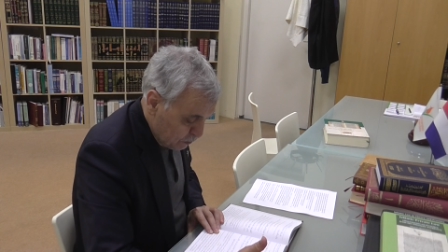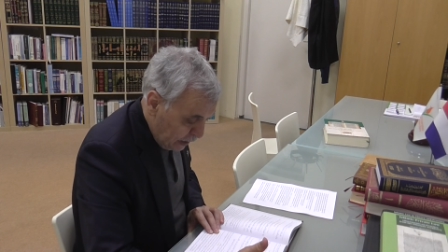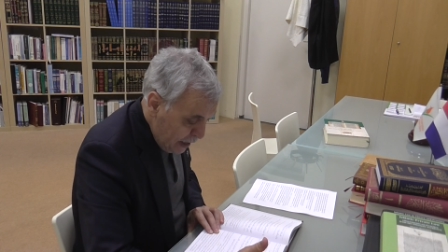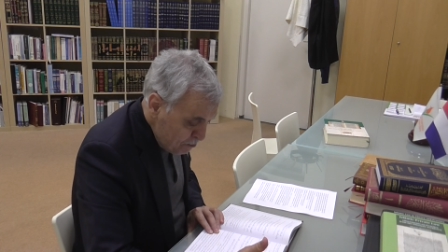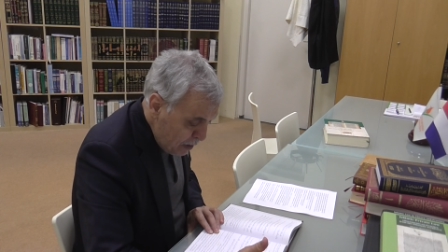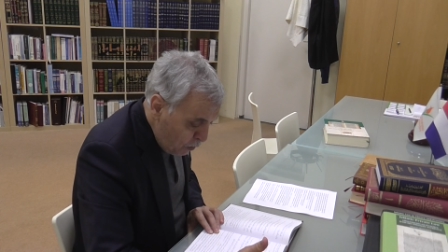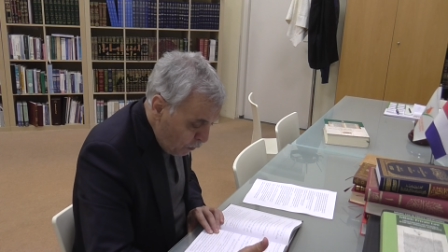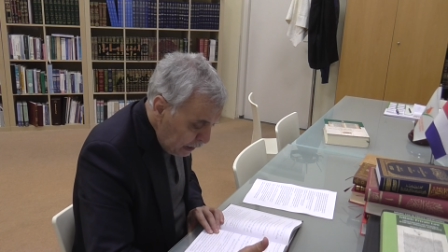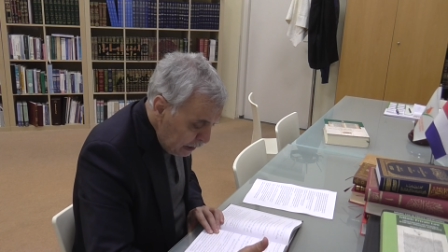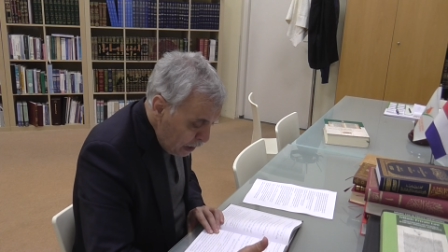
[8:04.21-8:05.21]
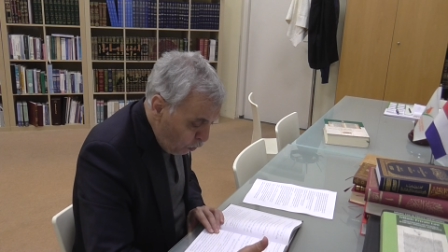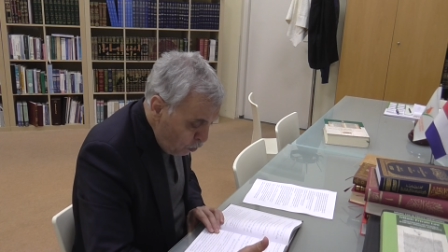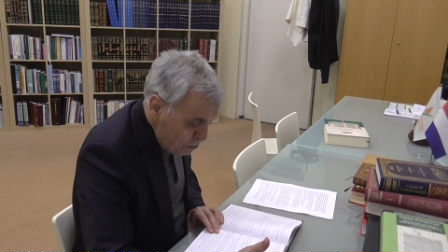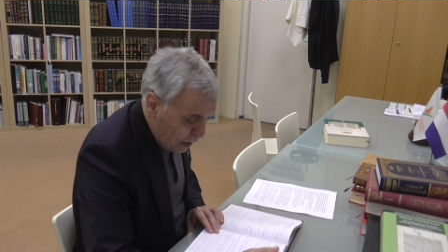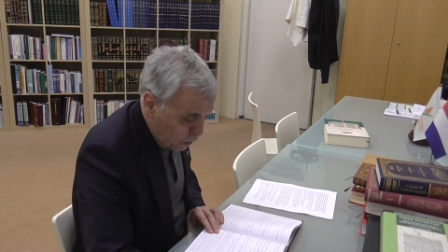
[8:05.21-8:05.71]
Felemma veliye
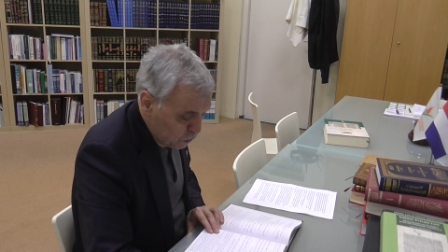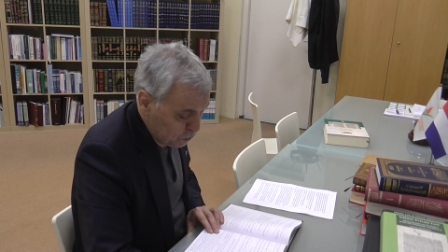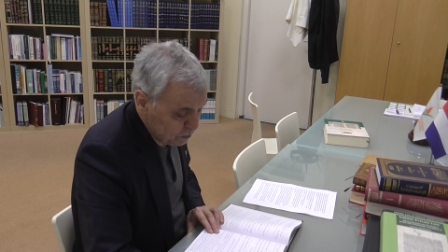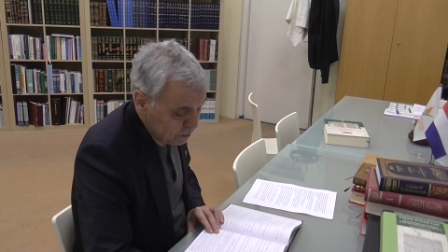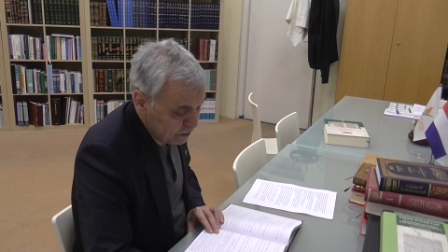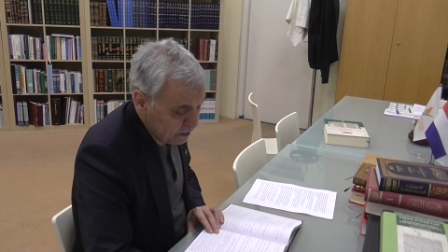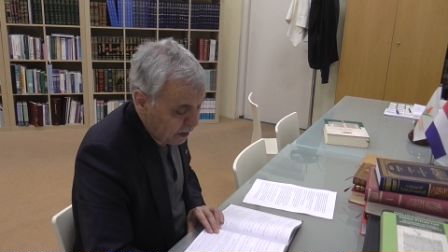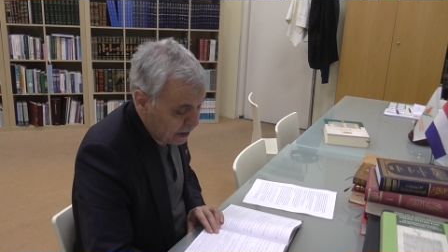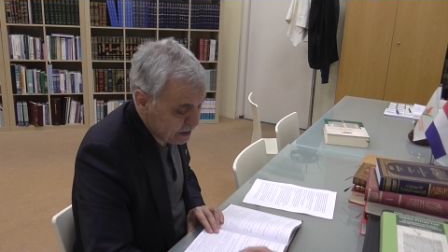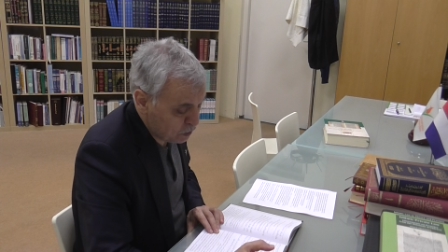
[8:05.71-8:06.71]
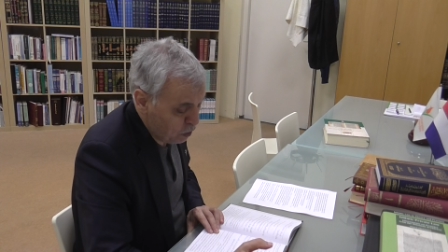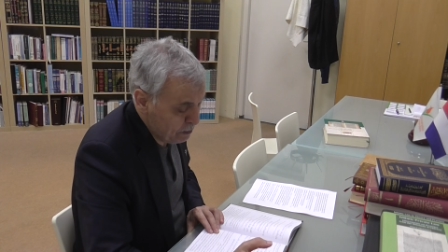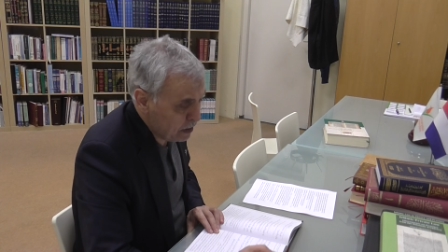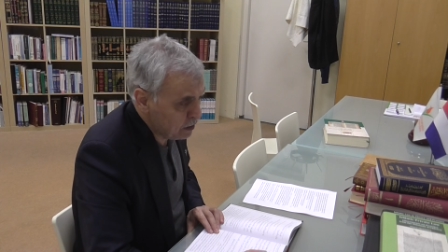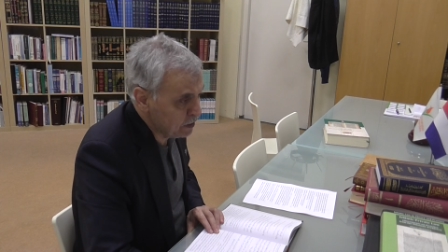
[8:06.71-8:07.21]
Ömer'u Hazreti
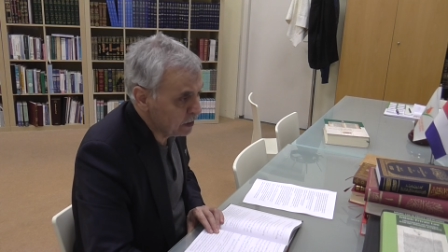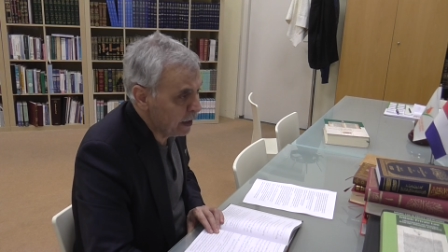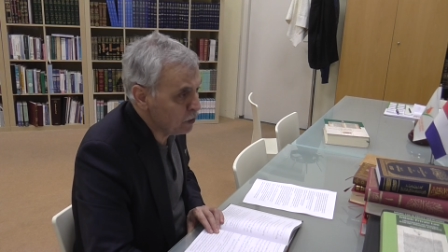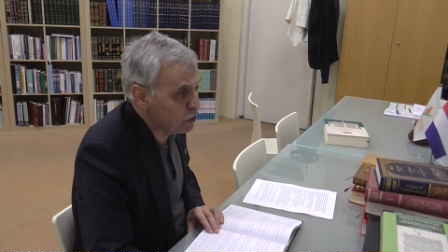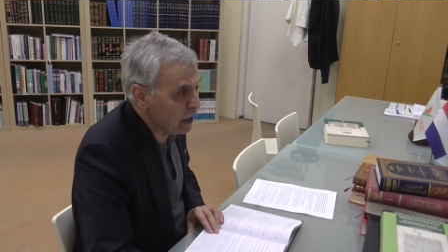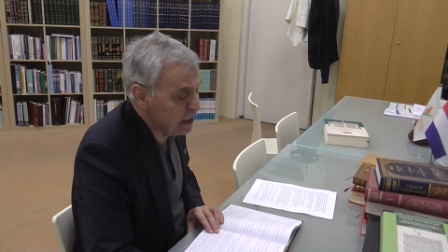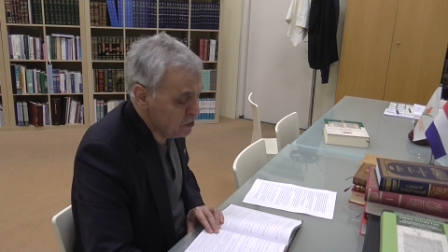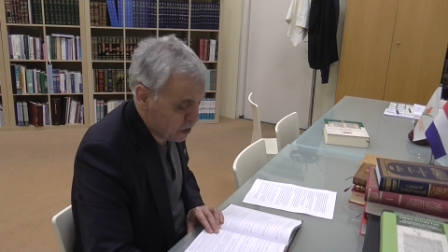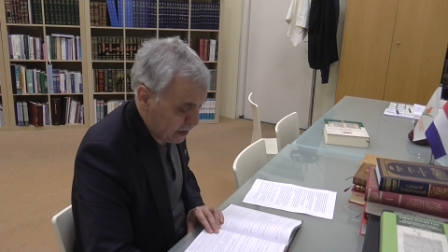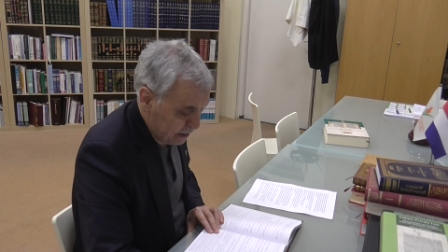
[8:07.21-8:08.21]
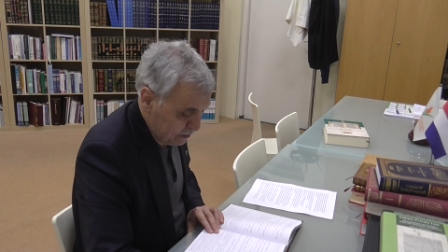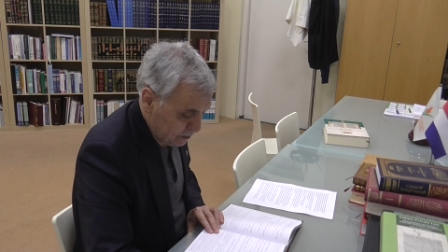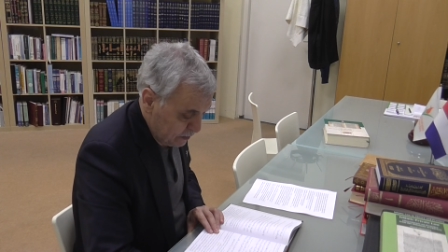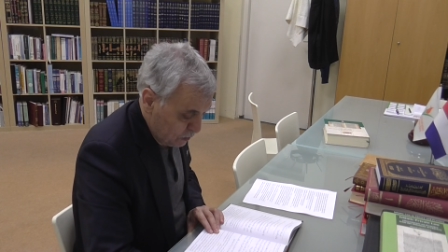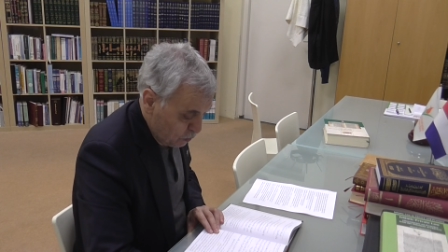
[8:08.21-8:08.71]
Ömer radıyallahu anh gelince
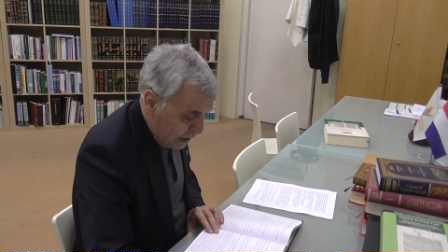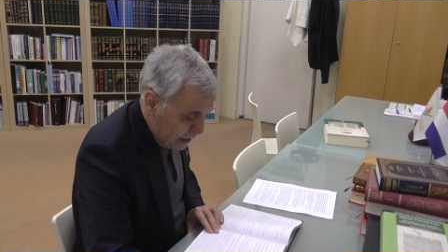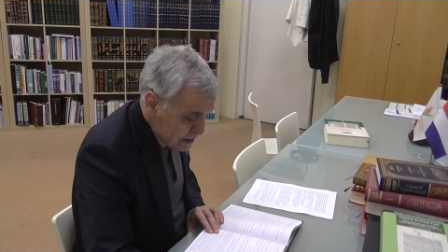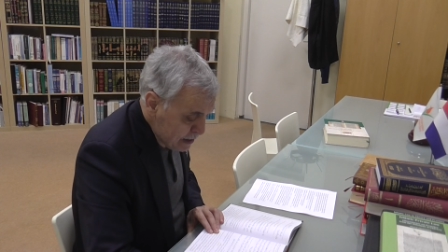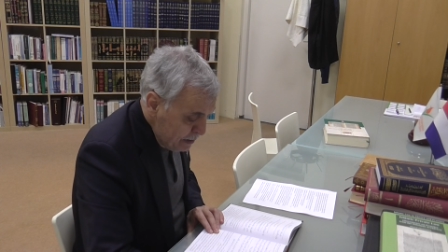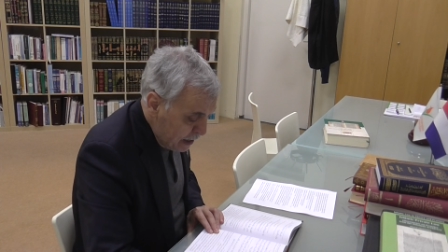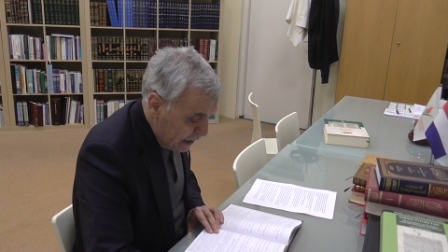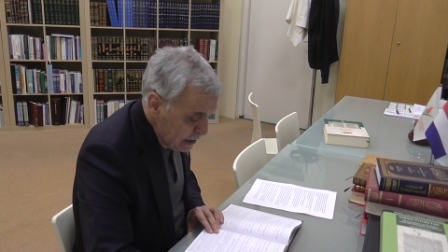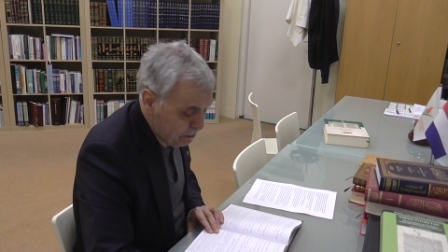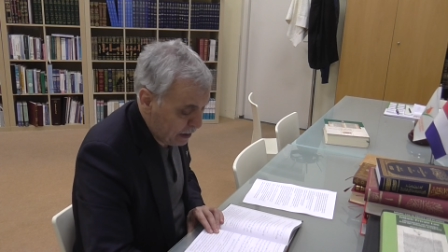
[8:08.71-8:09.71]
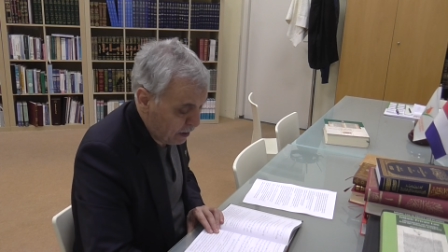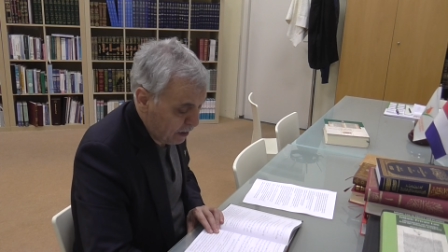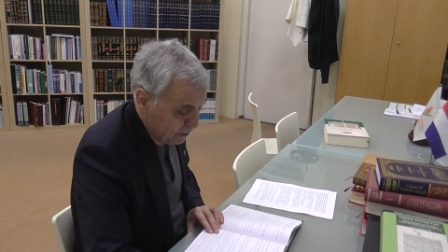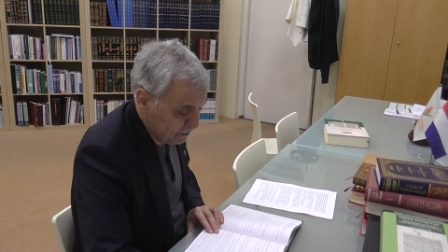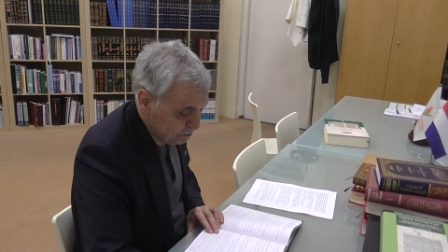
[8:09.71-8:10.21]
ve kaseme khaybera.